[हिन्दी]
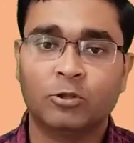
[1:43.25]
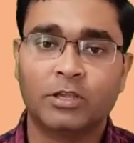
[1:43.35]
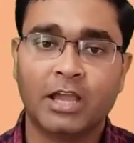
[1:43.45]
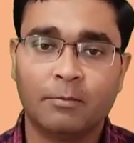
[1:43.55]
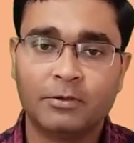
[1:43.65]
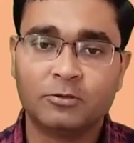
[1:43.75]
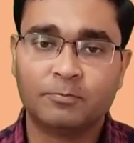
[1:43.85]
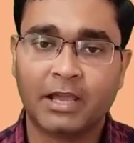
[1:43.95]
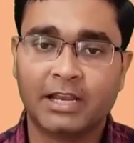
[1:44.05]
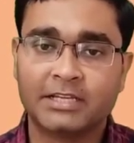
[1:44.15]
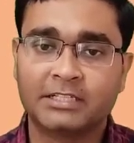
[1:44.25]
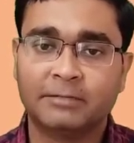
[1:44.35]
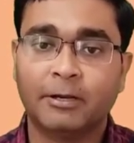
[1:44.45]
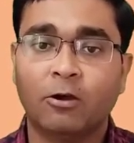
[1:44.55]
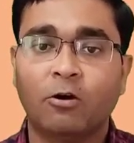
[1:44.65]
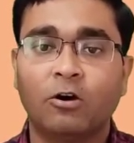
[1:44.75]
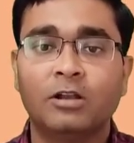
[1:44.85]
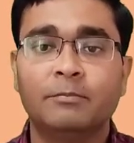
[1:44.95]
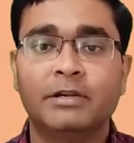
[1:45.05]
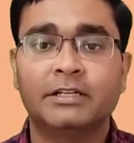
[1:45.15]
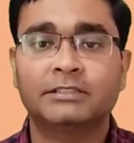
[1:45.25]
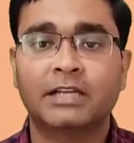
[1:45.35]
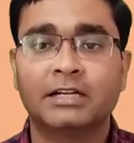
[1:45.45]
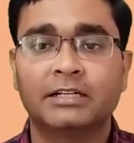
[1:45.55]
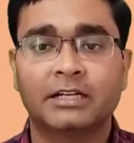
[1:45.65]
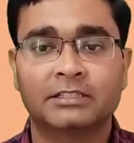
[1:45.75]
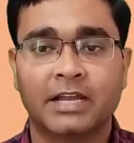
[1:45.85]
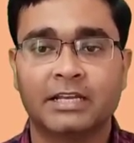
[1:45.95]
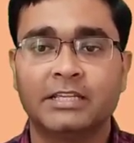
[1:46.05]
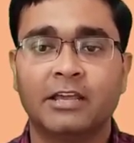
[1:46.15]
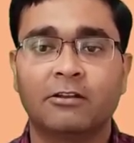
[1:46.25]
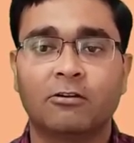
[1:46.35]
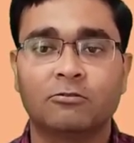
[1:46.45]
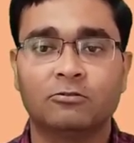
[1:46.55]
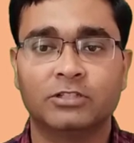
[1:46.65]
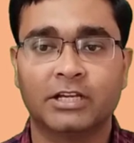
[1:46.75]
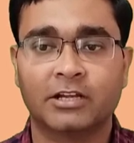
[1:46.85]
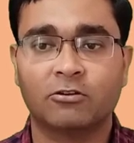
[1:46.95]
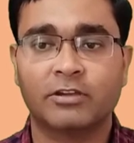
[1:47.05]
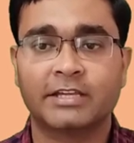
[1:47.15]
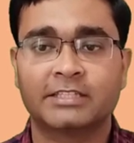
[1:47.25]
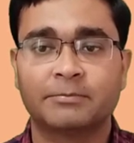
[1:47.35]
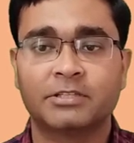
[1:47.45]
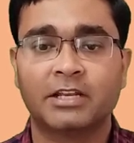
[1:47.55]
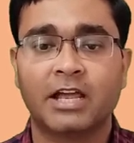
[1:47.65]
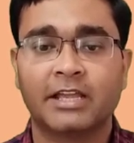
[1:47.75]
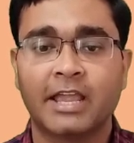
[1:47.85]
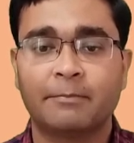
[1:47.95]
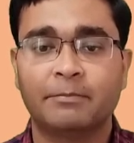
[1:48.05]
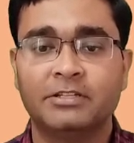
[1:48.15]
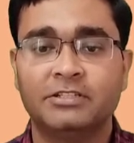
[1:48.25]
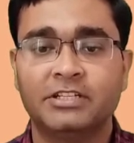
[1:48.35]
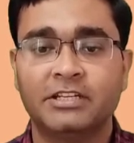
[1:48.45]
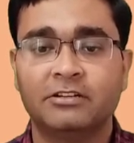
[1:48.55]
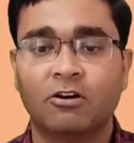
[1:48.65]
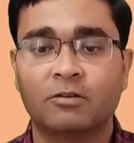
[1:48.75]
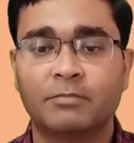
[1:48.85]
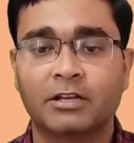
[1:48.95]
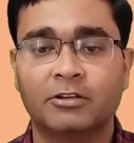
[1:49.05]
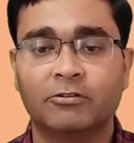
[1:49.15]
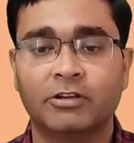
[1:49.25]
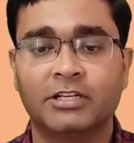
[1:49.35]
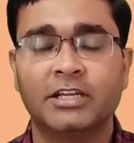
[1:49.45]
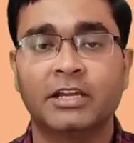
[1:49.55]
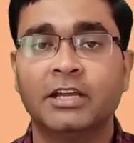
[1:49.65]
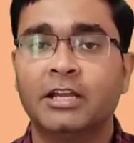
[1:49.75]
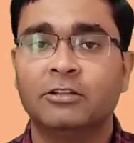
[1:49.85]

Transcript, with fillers: तो यहाँ पे जो पहला स्टेप है ऑल मेटल्स आर डक्टाइल ये रॉन्ग हो जाएगा क्योंकि एक्सेप्शन आ गया यहाँ पे जिंक और मर्क्यूरी ठीक है